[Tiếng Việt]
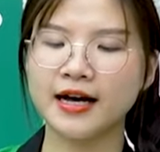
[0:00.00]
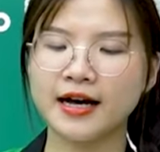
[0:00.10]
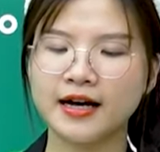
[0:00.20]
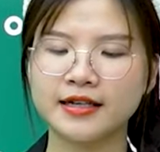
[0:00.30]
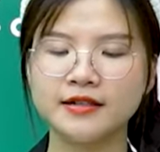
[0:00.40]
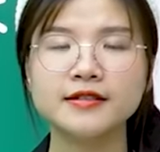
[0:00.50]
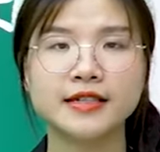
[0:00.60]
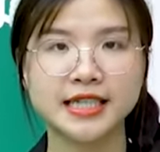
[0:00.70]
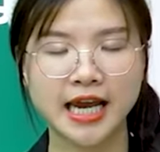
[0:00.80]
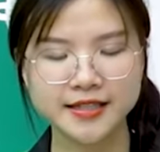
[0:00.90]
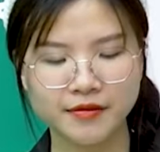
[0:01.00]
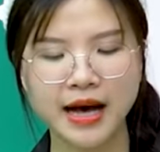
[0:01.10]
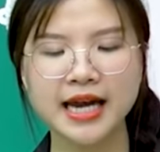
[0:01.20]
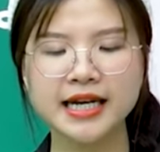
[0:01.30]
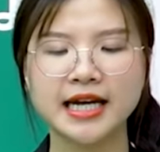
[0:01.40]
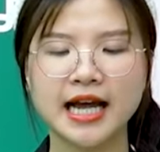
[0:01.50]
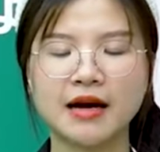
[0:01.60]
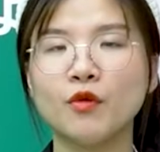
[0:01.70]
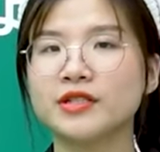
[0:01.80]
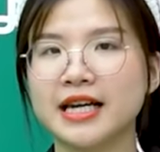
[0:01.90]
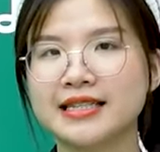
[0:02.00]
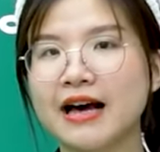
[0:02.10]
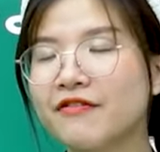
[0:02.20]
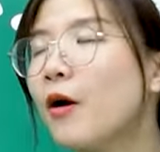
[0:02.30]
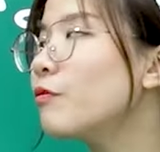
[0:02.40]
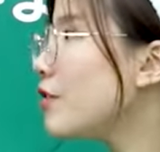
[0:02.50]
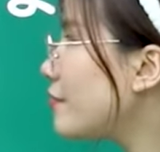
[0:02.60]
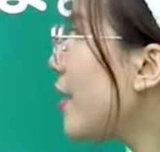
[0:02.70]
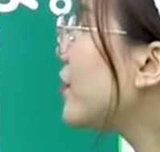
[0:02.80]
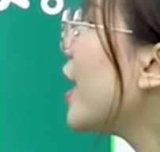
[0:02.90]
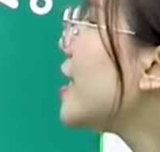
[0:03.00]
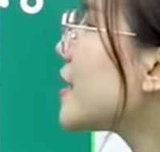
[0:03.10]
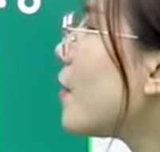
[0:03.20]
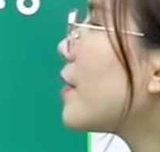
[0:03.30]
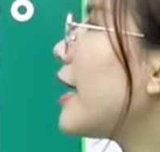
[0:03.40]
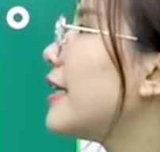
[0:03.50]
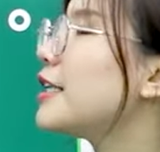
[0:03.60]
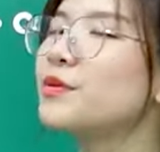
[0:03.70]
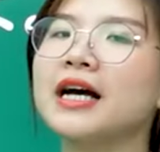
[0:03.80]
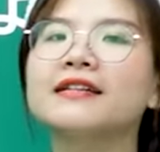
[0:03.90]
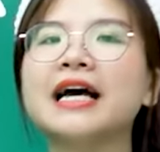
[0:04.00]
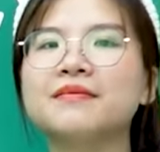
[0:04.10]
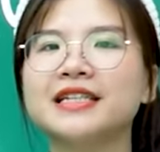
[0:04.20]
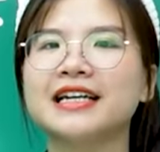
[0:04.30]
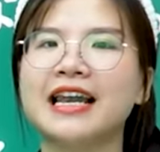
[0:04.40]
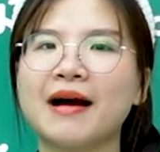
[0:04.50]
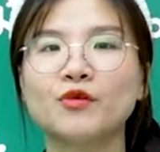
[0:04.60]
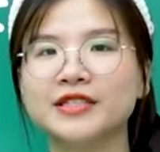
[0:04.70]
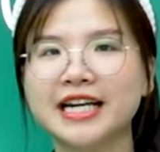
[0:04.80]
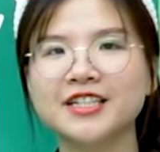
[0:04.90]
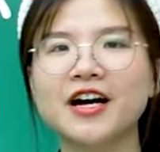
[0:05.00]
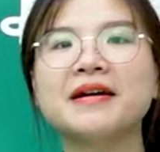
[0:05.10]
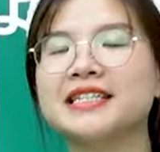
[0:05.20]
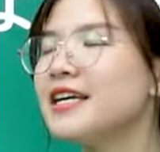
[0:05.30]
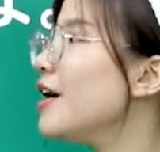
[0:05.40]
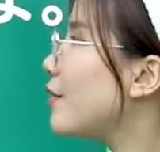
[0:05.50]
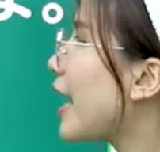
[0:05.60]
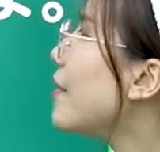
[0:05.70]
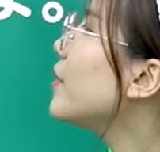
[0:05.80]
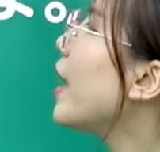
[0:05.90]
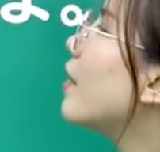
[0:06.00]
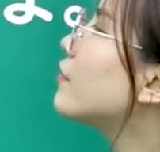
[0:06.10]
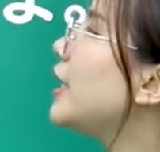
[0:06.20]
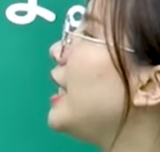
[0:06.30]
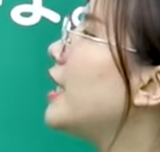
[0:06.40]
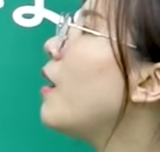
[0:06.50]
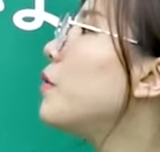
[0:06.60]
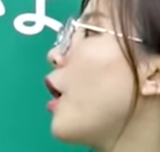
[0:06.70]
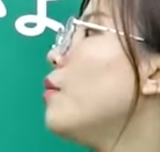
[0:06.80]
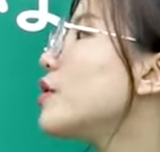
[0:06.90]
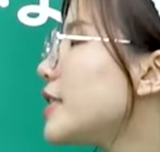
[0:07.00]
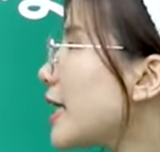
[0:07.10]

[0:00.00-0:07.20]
à, nước rửa chén, rửa bát này hay là bột giặt xà phòng vân vân. Trong câu này thì chúng ta cứ tạm dịch là bột giặt cho các bạn dễ hiểu nhá. Vì không có bột